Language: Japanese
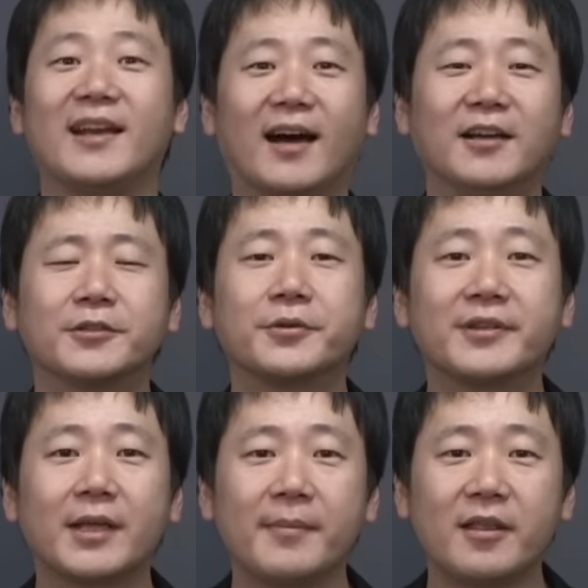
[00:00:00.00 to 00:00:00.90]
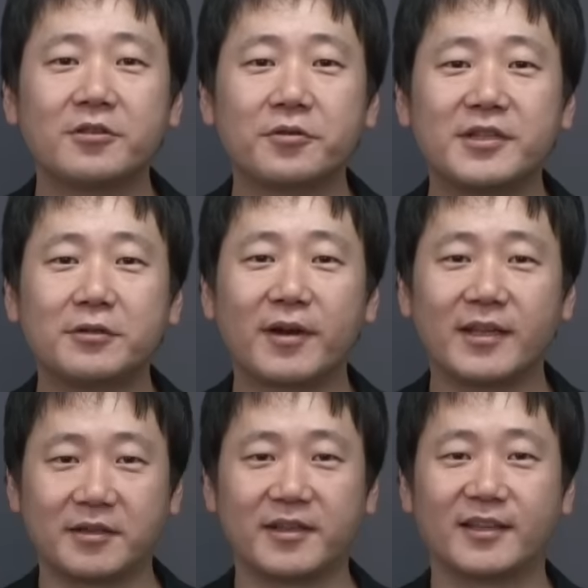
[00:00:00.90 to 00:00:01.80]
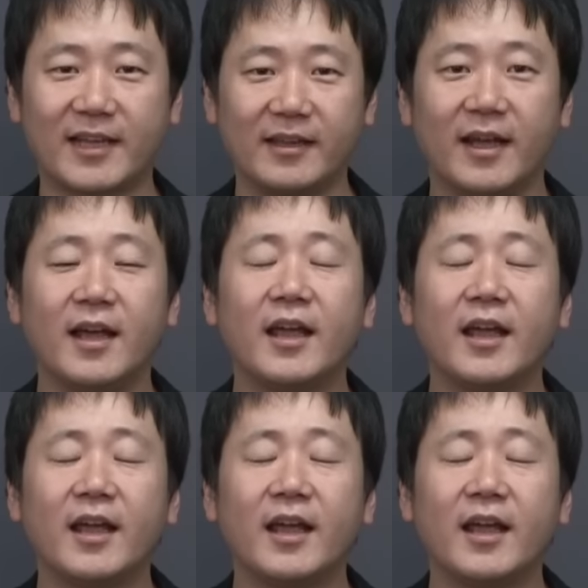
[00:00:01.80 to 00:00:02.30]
なそんなイメージとして捉えてください